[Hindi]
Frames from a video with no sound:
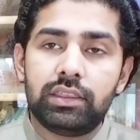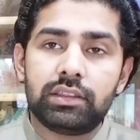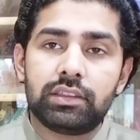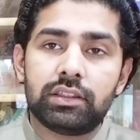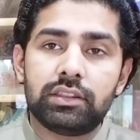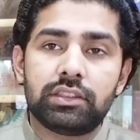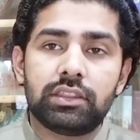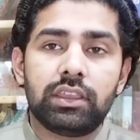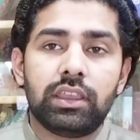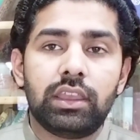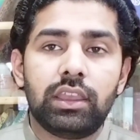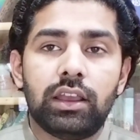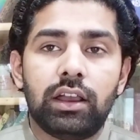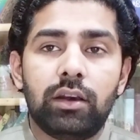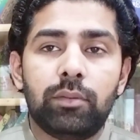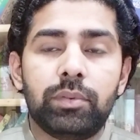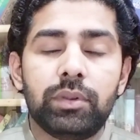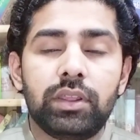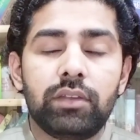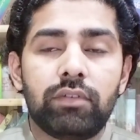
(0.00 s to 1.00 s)
आइए चलते हैं
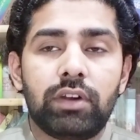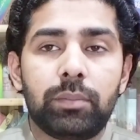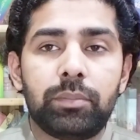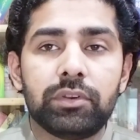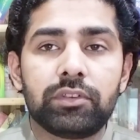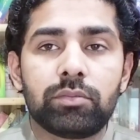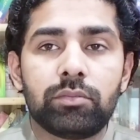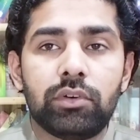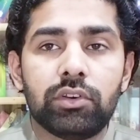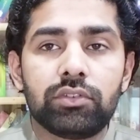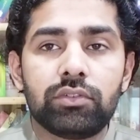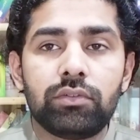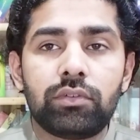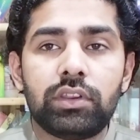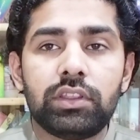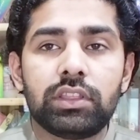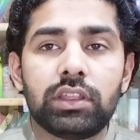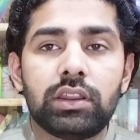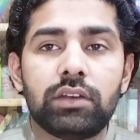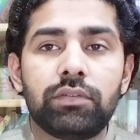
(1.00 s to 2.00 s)
अपने वापस मौजू
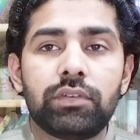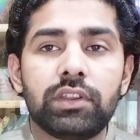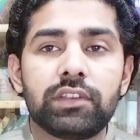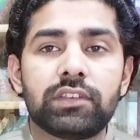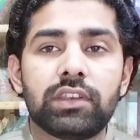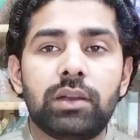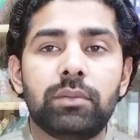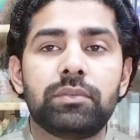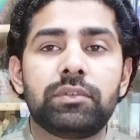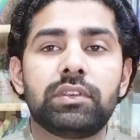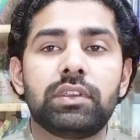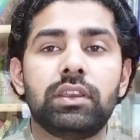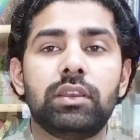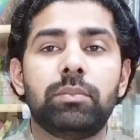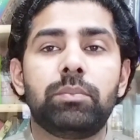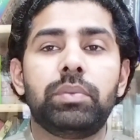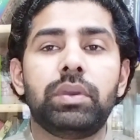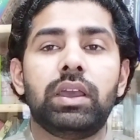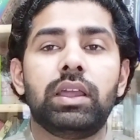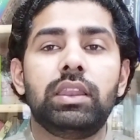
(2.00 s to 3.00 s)
की तरफ कि
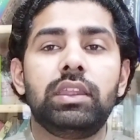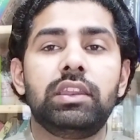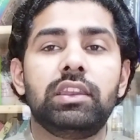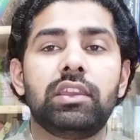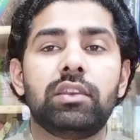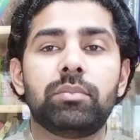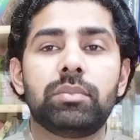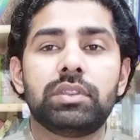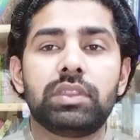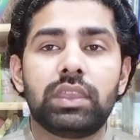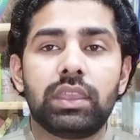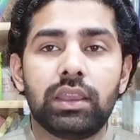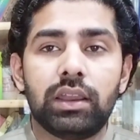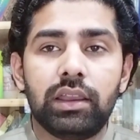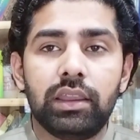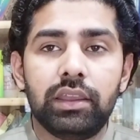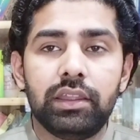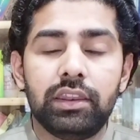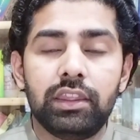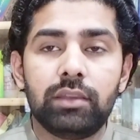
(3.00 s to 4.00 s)
सबसे पहली नेमत
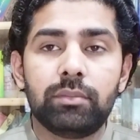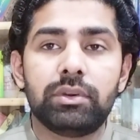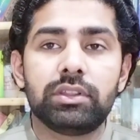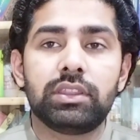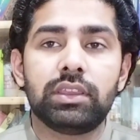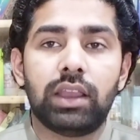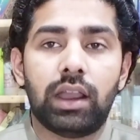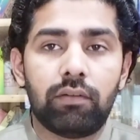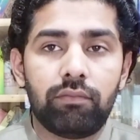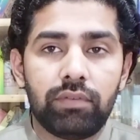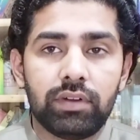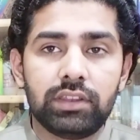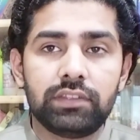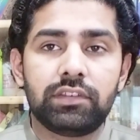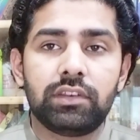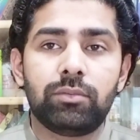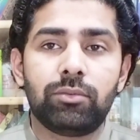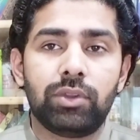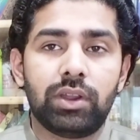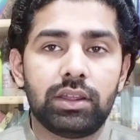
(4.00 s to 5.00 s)
क्या है नेमत अव्वल
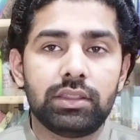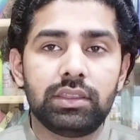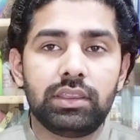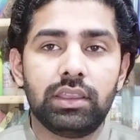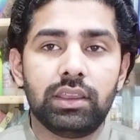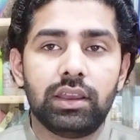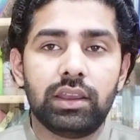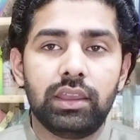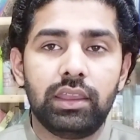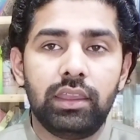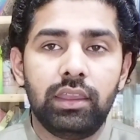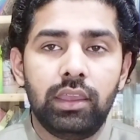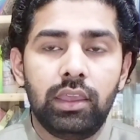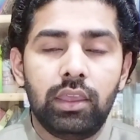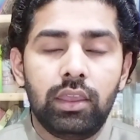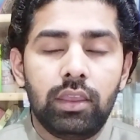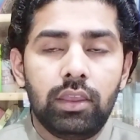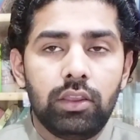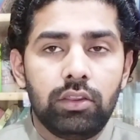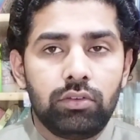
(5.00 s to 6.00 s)
से मुराद क्या है
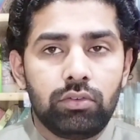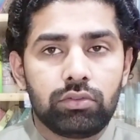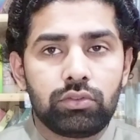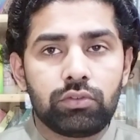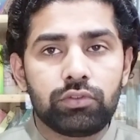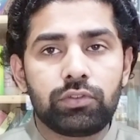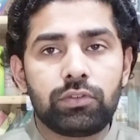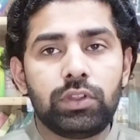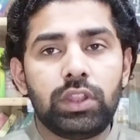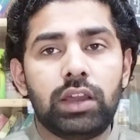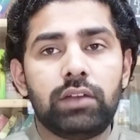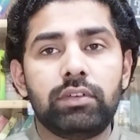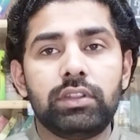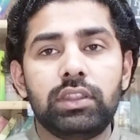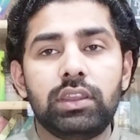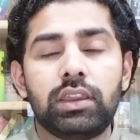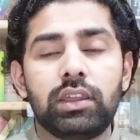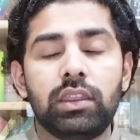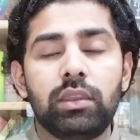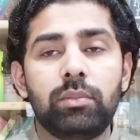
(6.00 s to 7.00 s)
यूँ तो उस
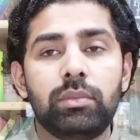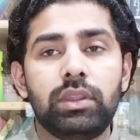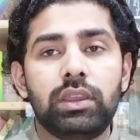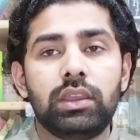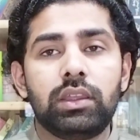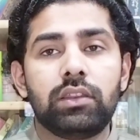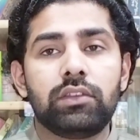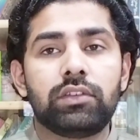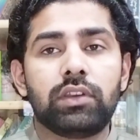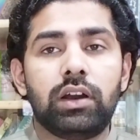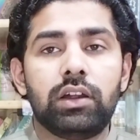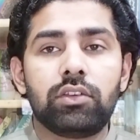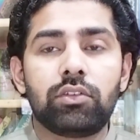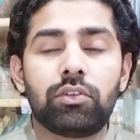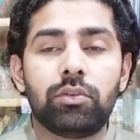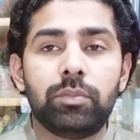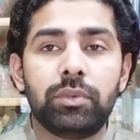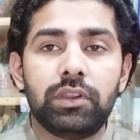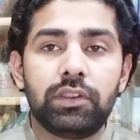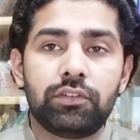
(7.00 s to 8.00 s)
खुदावंद करीम ने इंसान
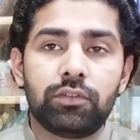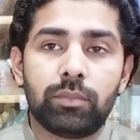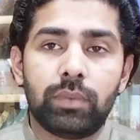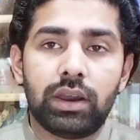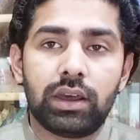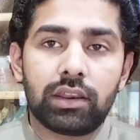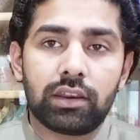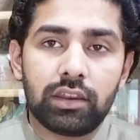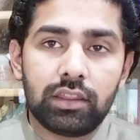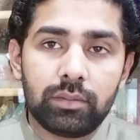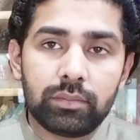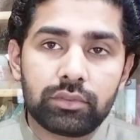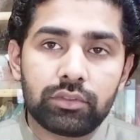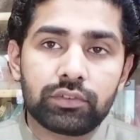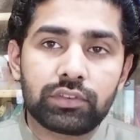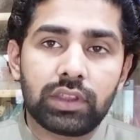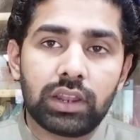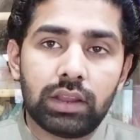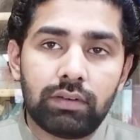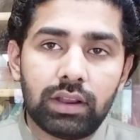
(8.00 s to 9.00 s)
को बेशुमार
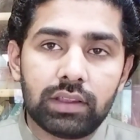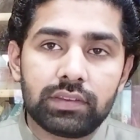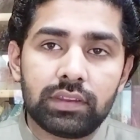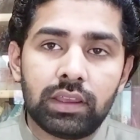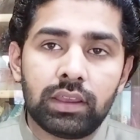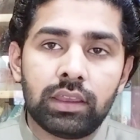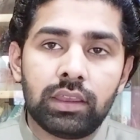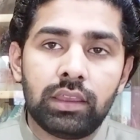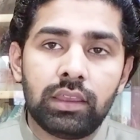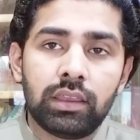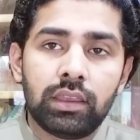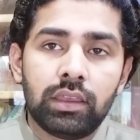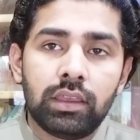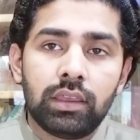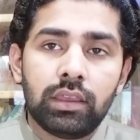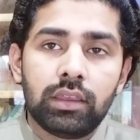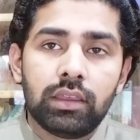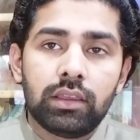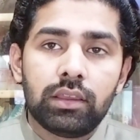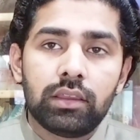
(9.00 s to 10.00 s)
नेमतों से नवाजा है